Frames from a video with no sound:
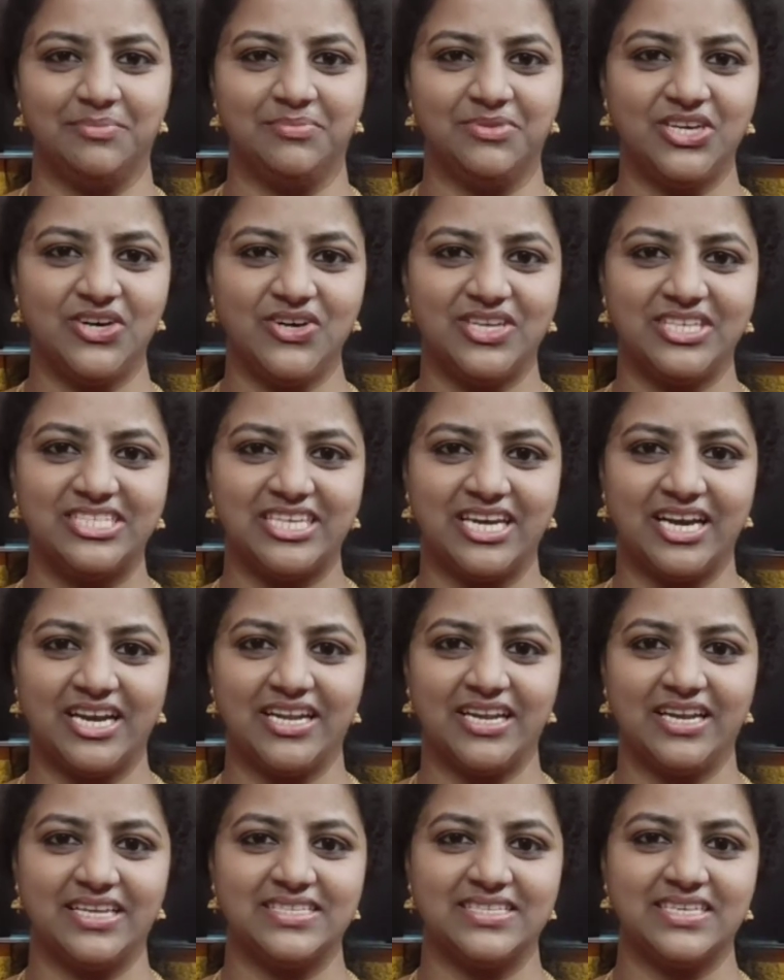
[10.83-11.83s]
టు అవర్
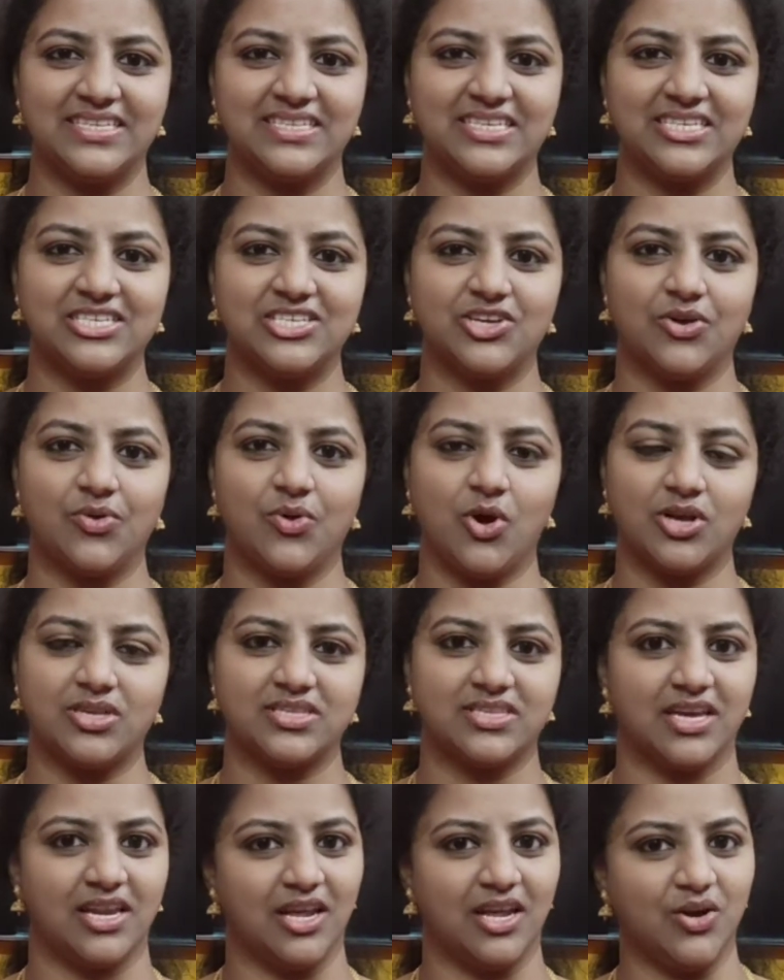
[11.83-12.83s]
ఛానల్ ఎస్ఎస్ కిషన్ లాక్స్
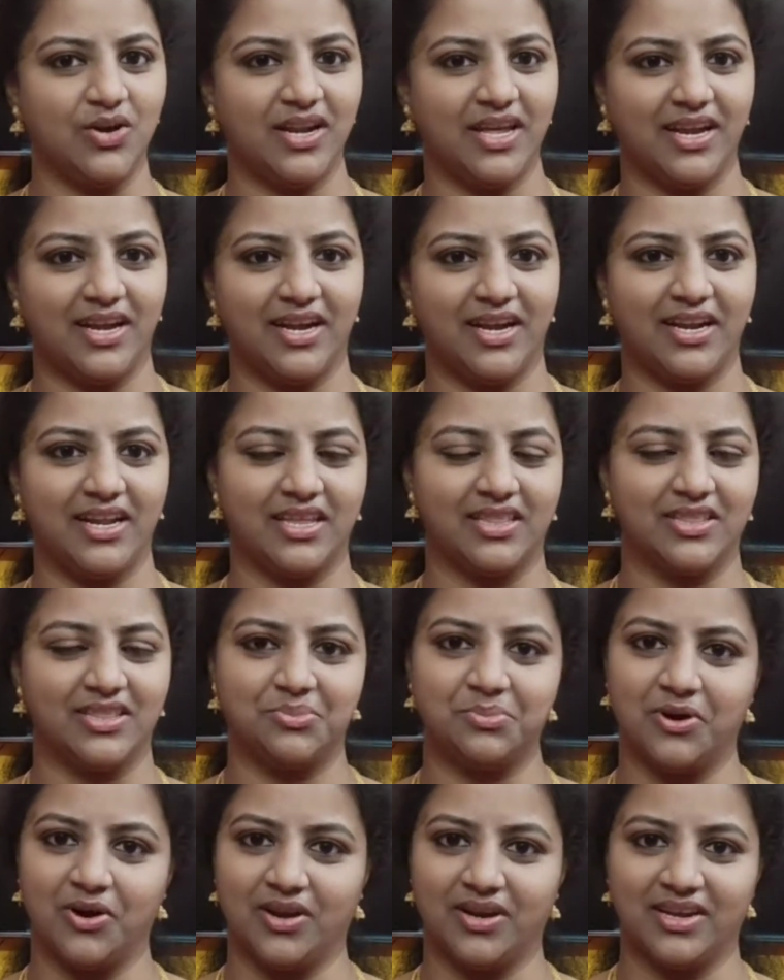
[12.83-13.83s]
ఎలా ఉన్నారండి అందరూ
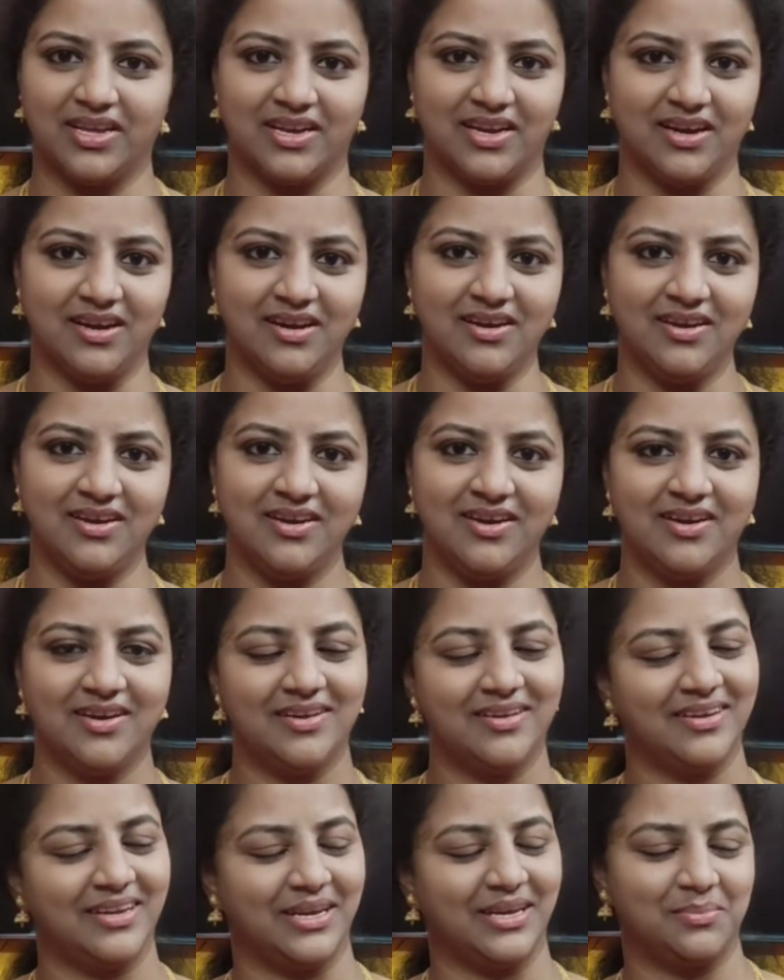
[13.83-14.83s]
బాగున్నారా
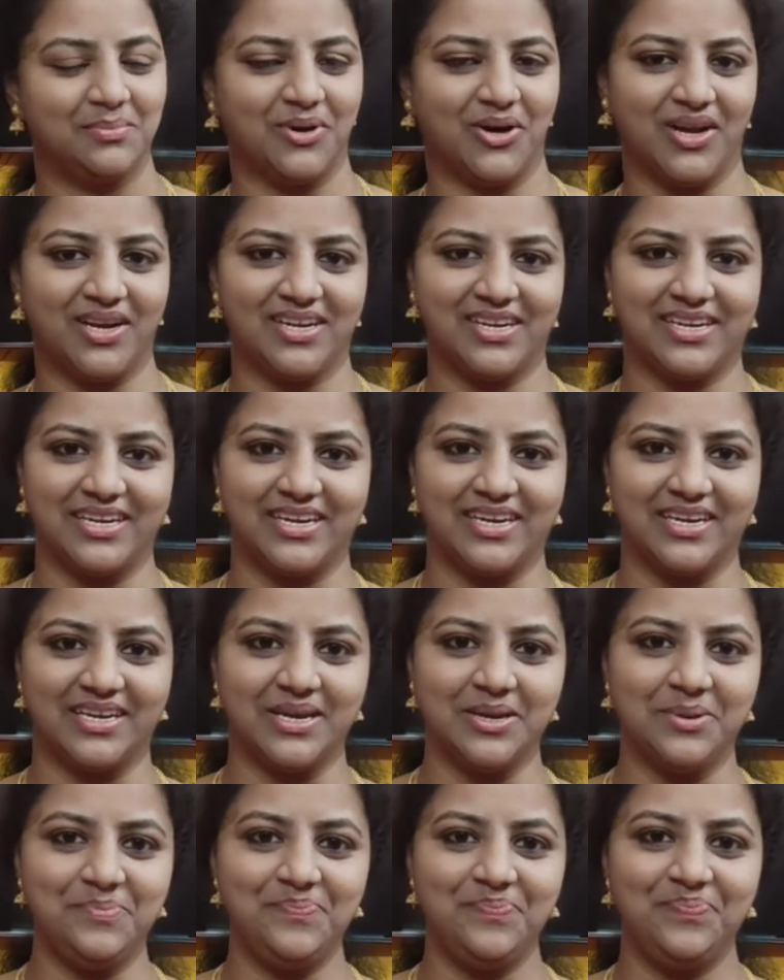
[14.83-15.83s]
నేను బాగున్నానండి
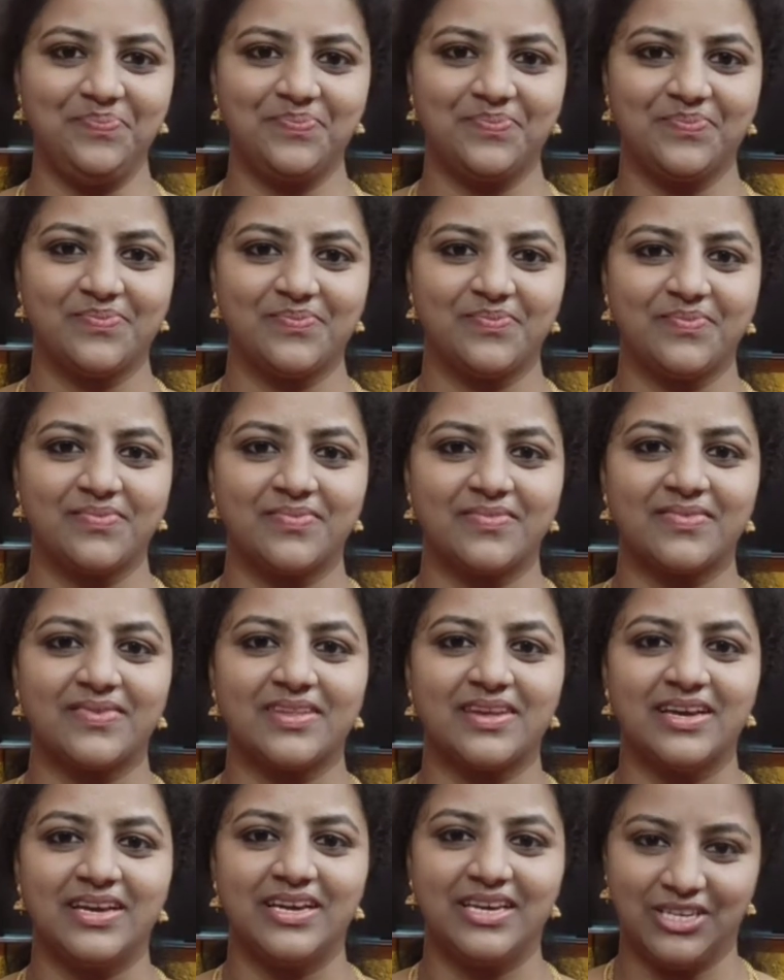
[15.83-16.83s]

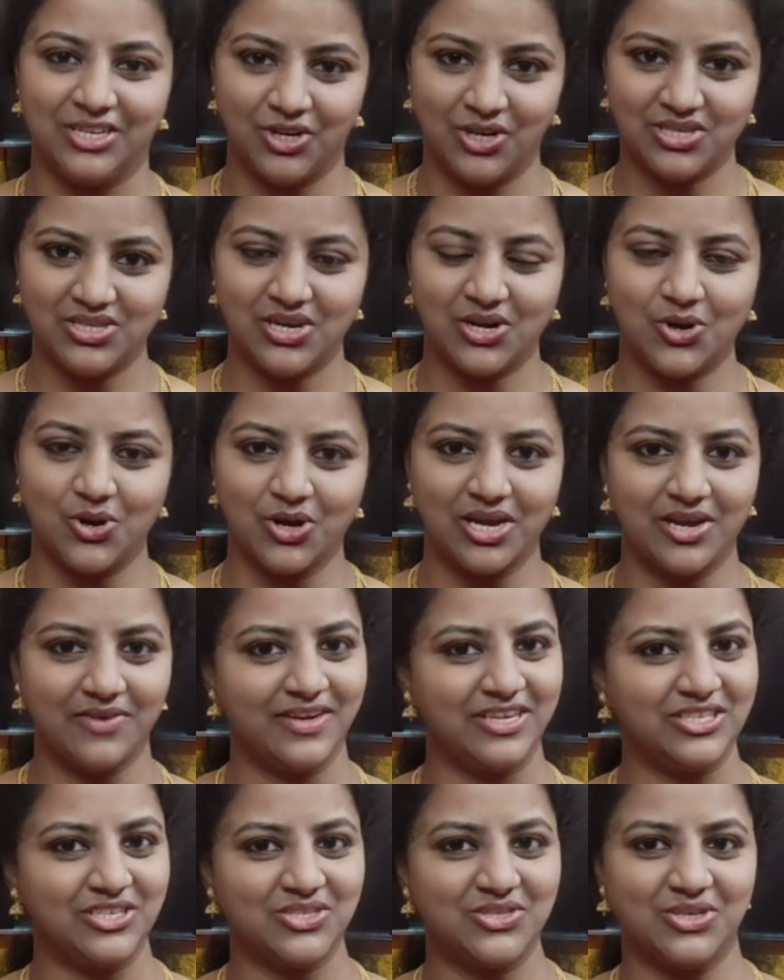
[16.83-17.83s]
ఇన్ని రోజులు కుకింగ్
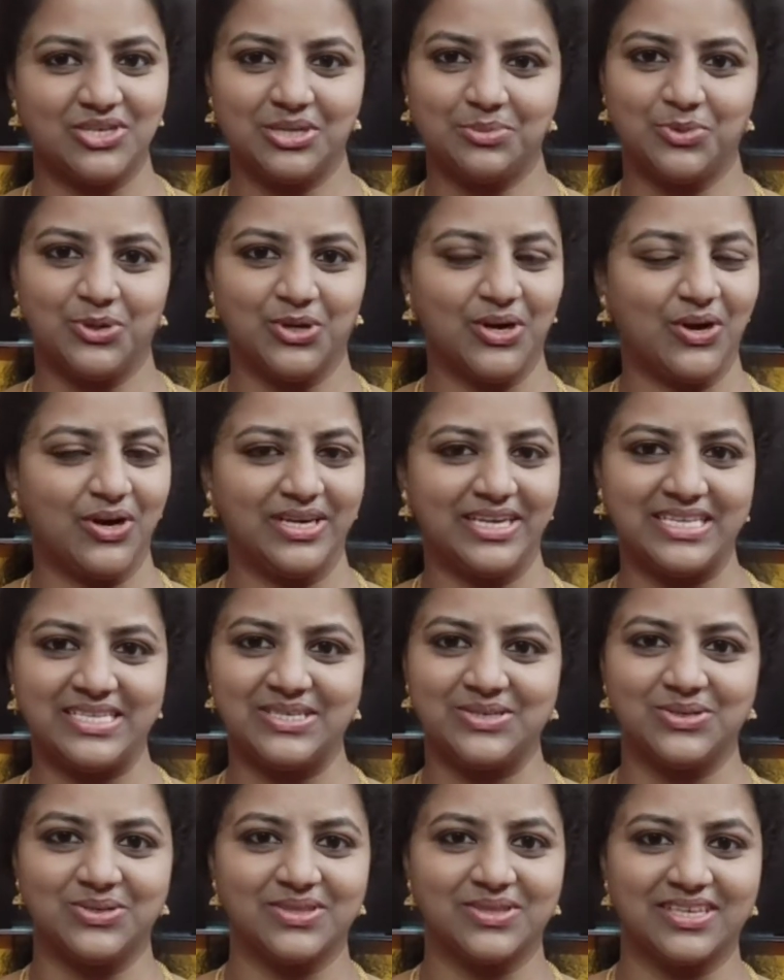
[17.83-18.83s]
వీడియోస్ తోటి బోర్ కొట్టేసి
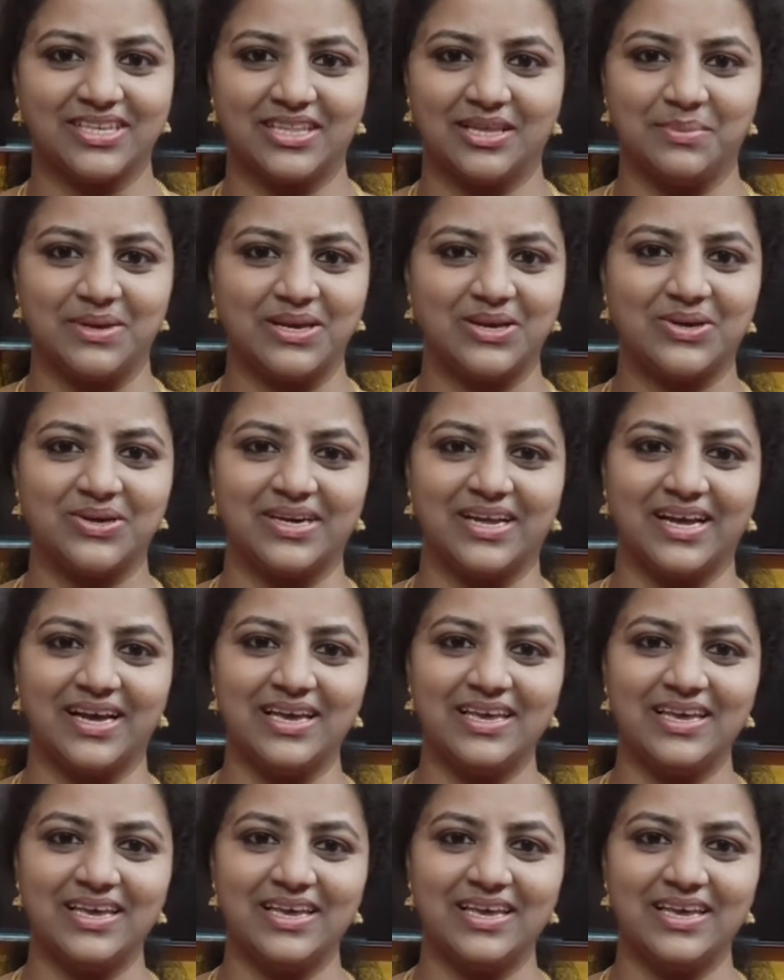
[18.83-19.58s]
ఉంటుంది కదా మీకు కూడా